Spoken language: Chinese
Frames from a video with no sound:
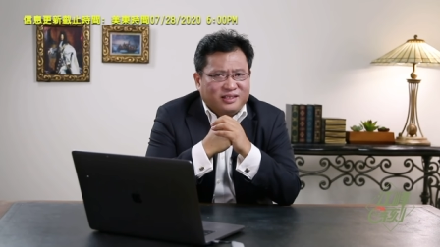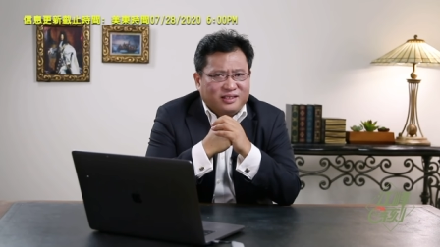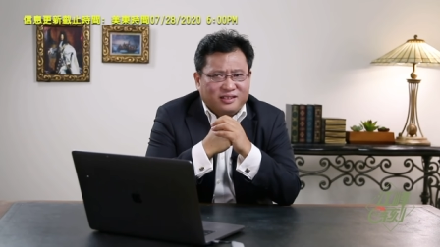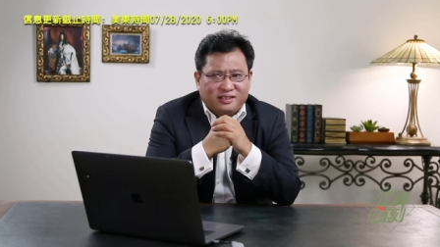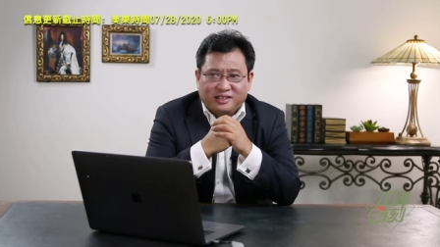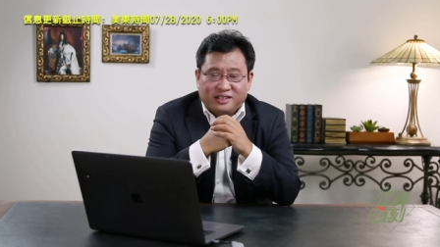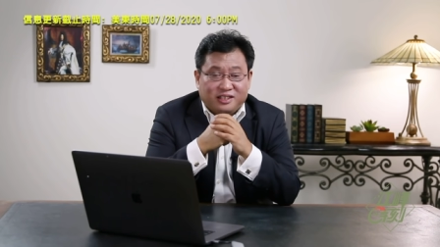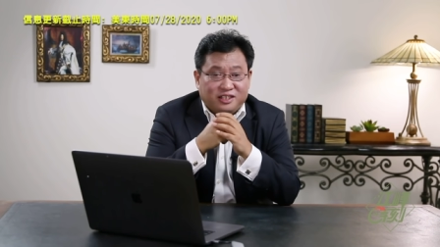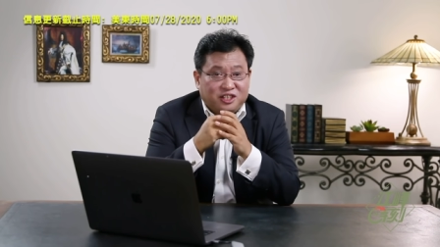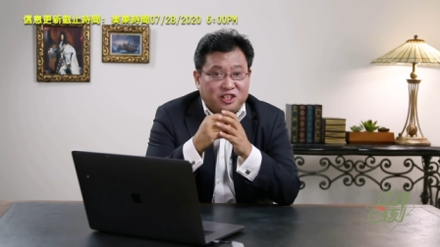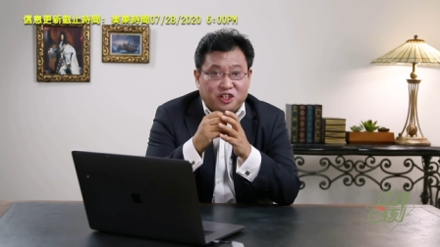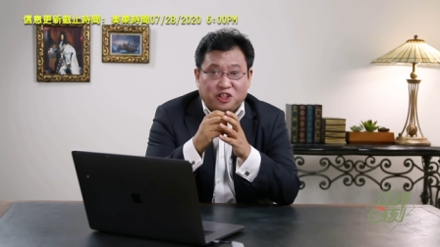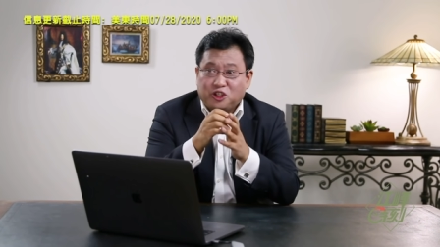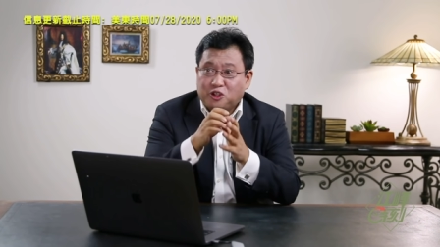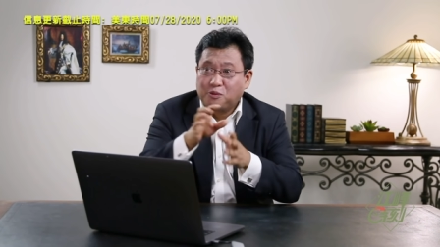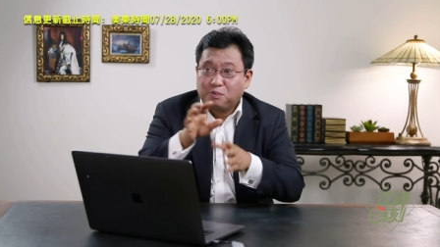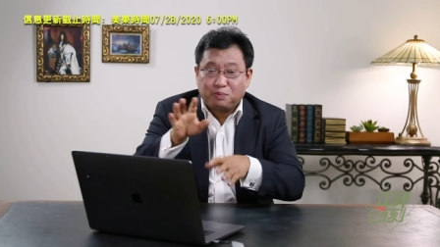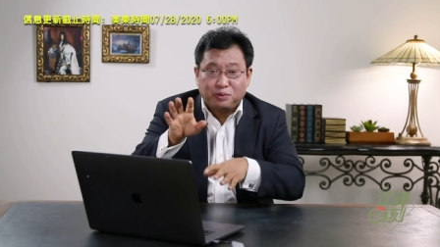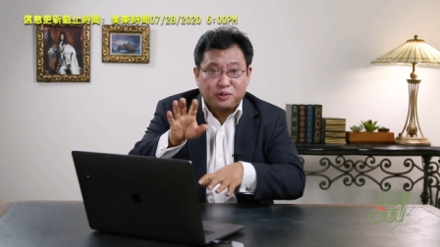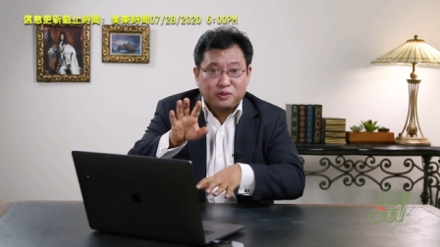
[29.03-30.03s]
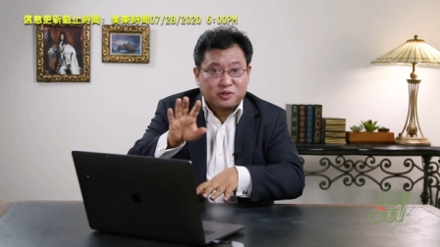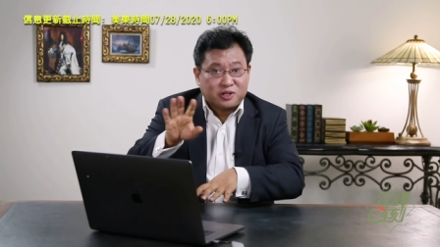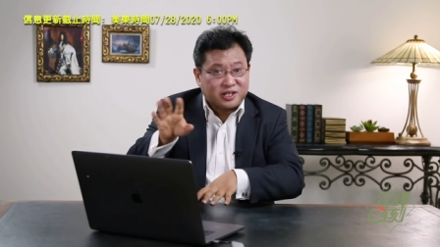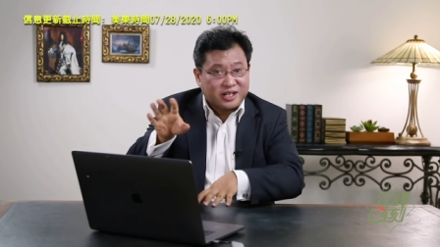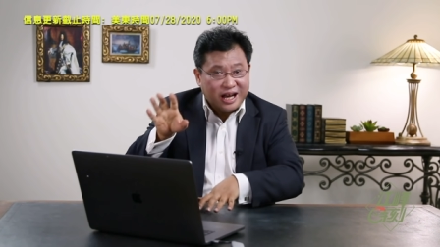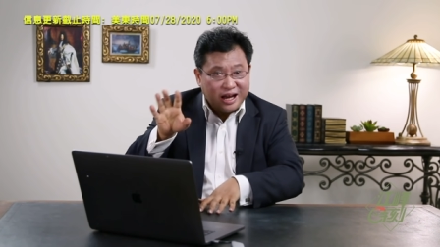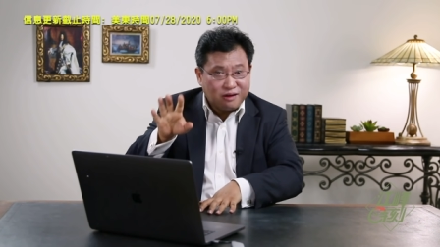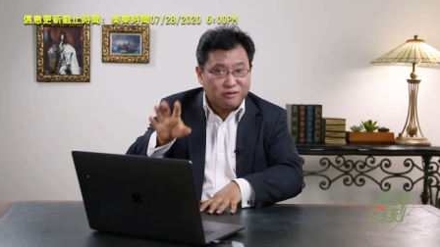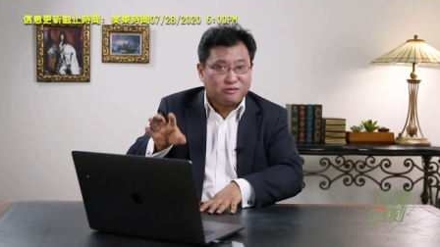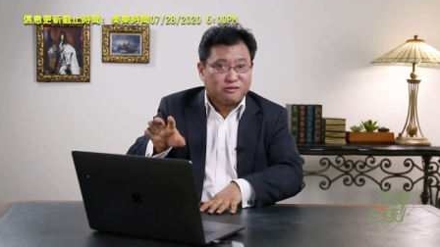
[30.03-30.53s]
你就是不用
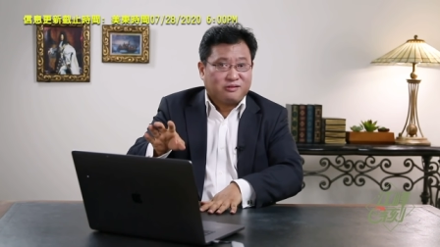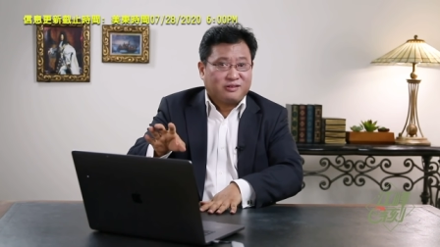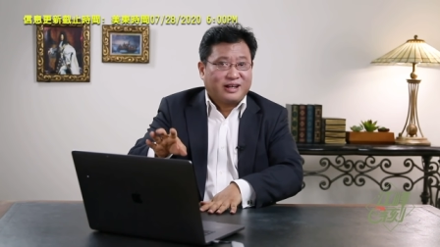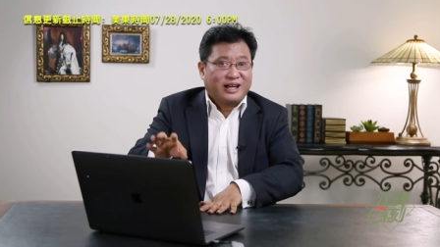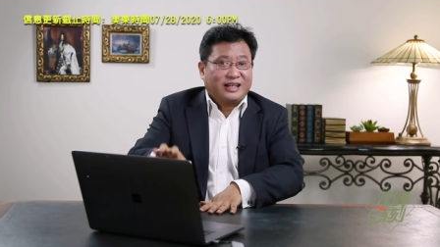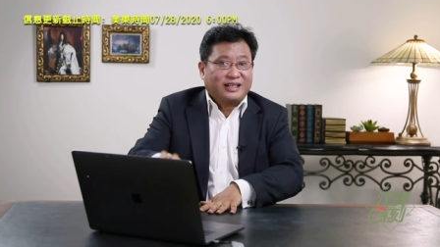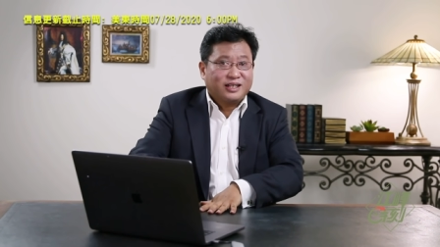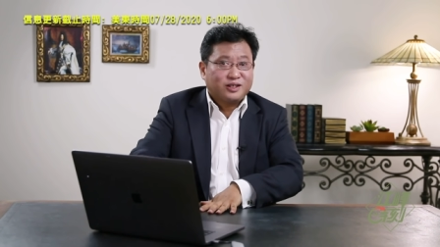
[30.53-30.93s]
煽乎啊，